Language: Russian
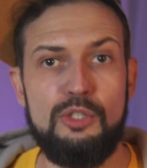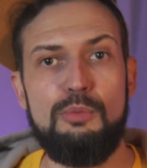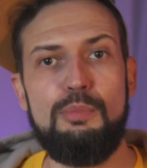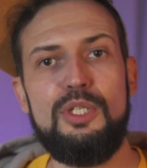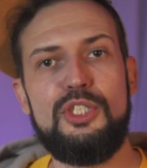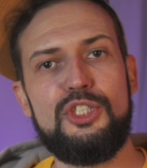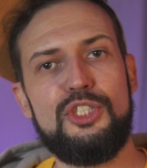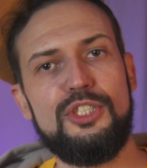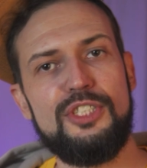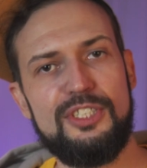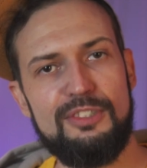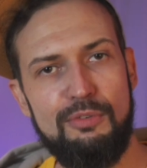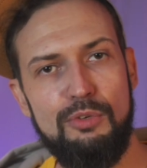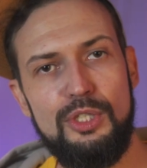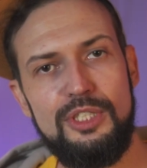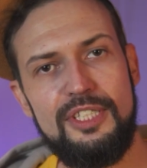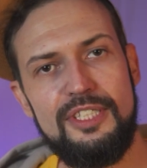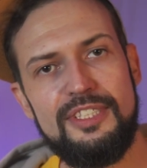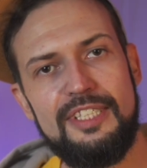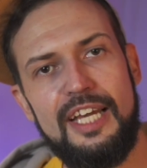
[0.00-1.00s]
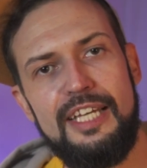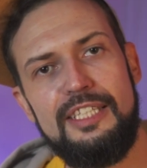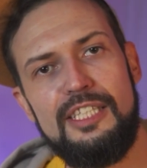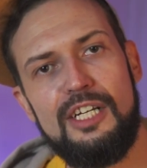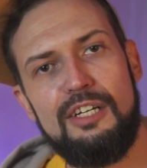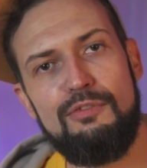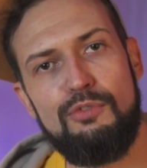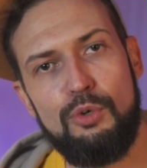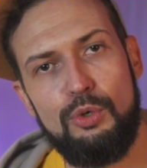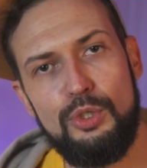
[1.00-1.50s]
но большинство
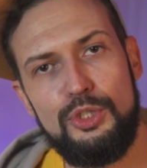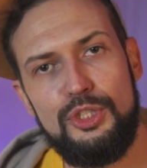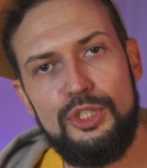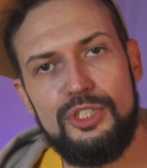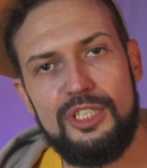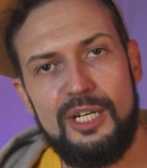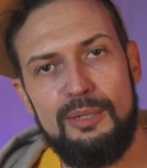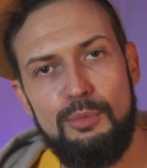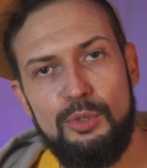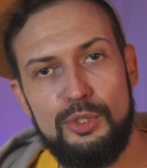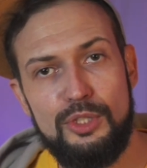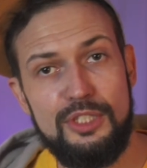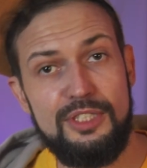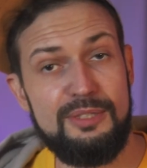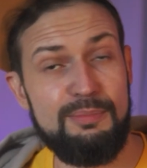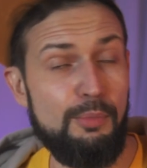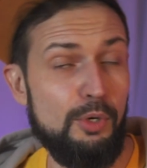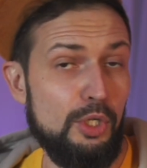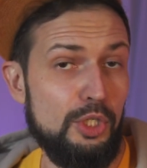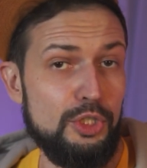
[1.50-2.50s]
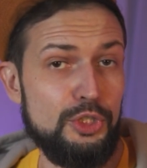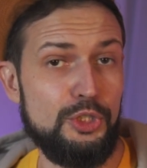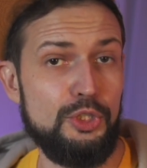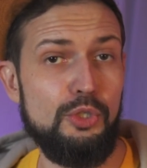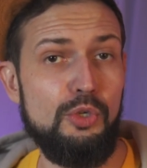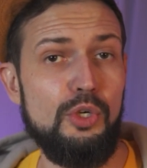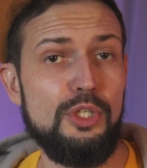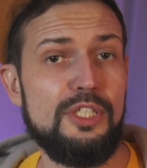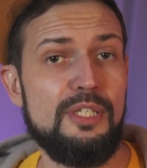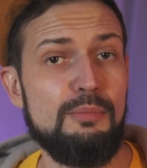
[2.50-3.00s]
дизайнеров хочет работать с более
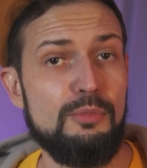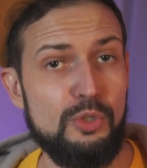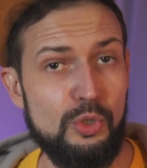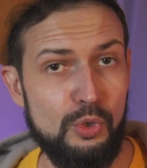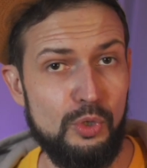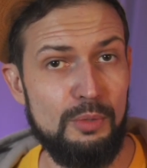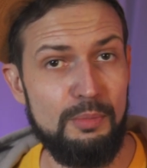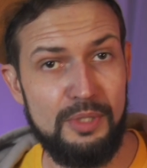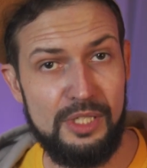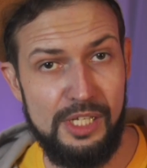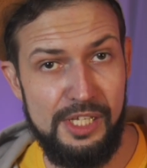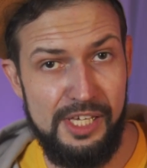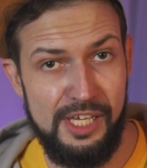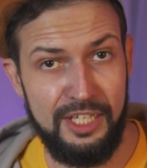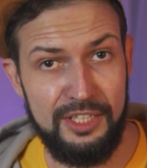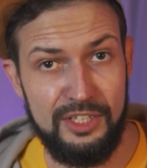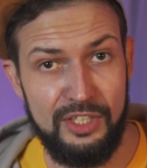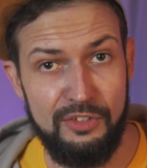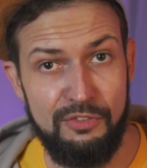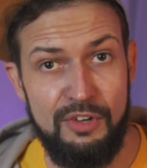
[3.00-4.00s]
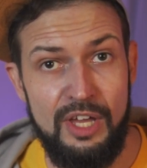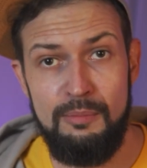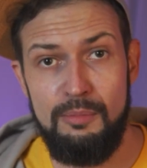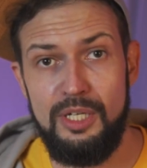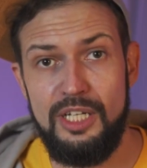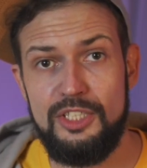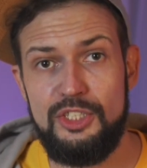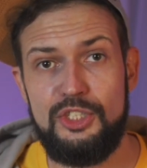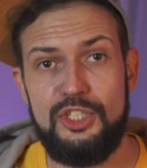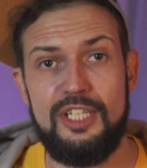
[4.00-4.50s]
широким кругом клиентов,
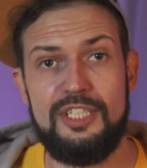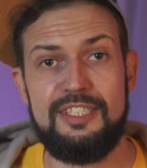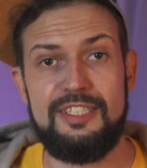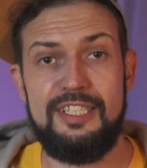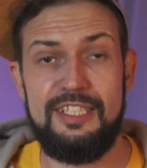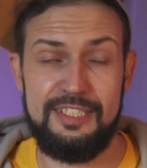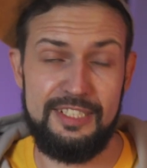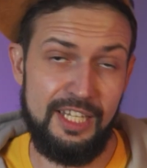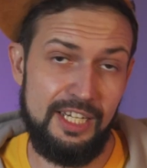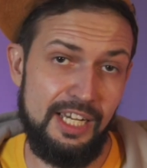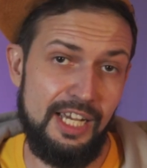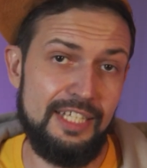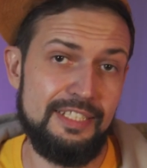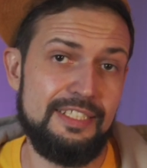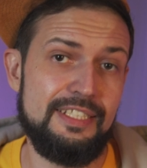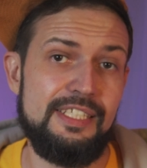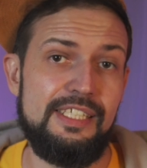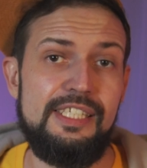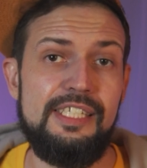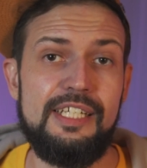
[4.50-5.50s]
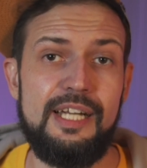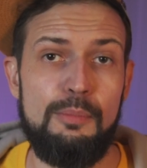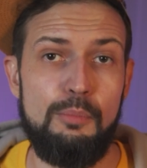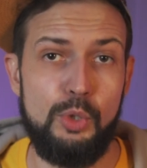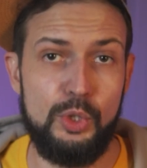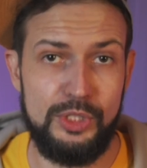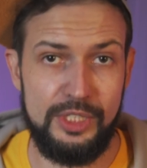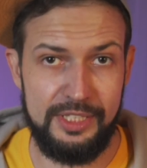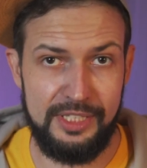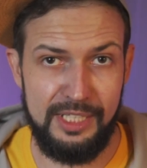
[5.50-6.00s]
брать частные заказы и
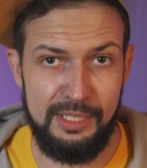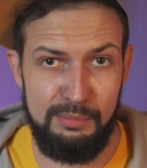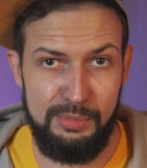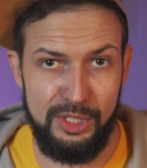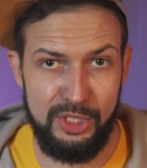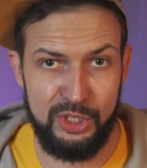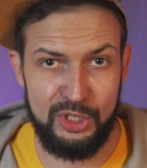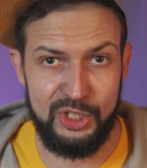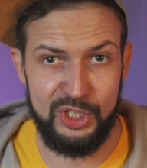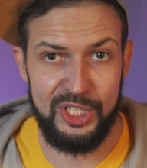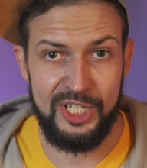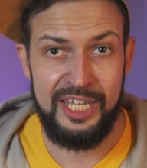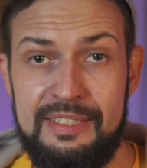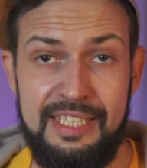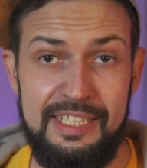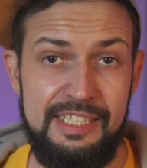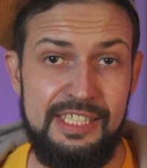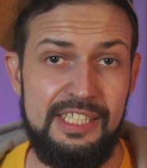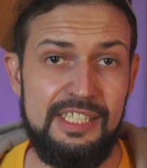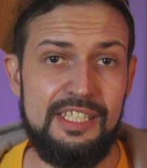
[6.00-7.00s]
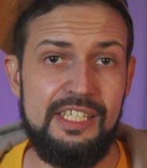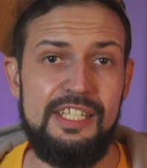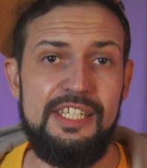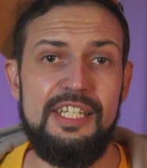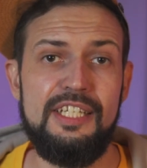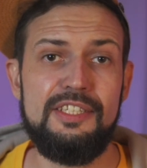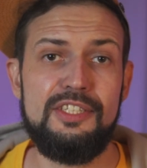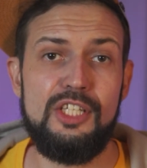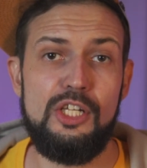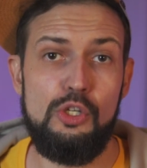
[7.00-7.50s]
работать работать на бирже. Такие
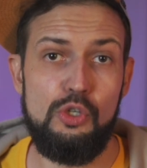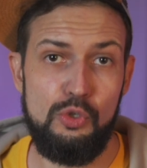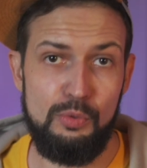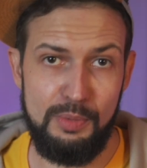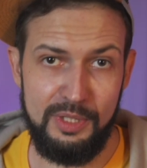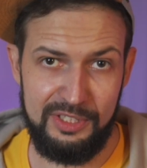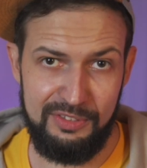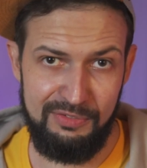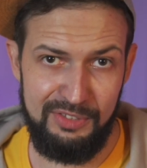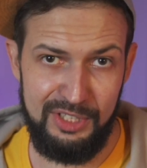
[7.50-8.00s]
клиенты любят